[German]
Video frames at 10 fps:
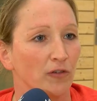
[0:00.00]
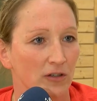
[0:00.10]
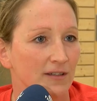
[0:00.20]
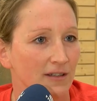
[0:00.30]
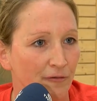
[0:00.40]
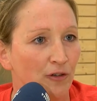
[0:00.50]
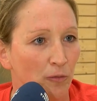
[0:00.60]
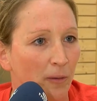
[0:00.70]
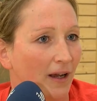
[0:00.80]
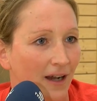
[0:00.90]
wirklich sehr, sehr viel
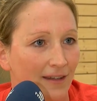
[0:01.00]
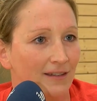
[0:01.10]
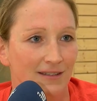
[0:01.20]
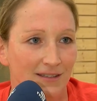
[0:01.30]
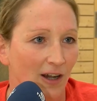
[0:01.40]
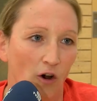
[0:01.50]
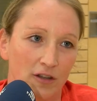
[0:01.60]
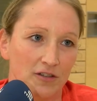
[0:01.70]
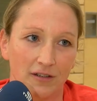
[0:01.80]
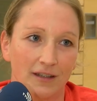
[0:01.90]
übrig hatten. Das mhm. ist ja auch
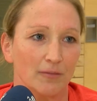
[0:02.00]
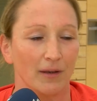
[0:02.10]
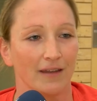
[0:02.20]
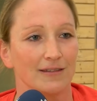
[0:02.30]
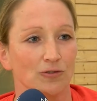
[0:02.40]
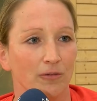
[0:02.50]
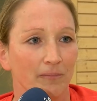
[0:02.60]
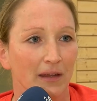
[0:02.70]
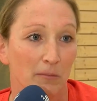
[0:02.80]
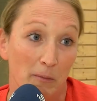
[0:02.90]
nicht in jedem Land so.
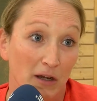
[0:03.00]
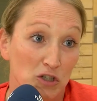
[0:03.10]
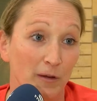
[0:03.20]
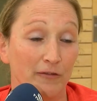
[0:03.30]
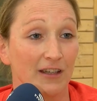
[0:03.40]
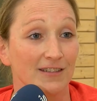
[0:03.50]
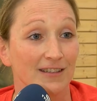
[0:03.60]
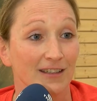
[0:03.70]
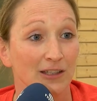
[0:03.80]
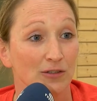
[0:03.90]
Bin mal gespannt, ja. wie das
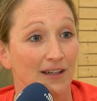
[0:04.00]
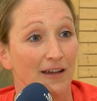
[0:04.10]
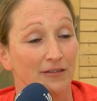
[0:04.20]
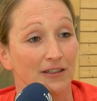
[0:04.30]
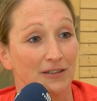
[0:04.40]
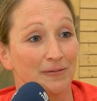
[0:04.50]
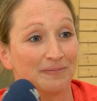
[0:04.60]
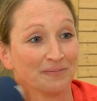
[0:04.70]
jetzt in Rio sein wird.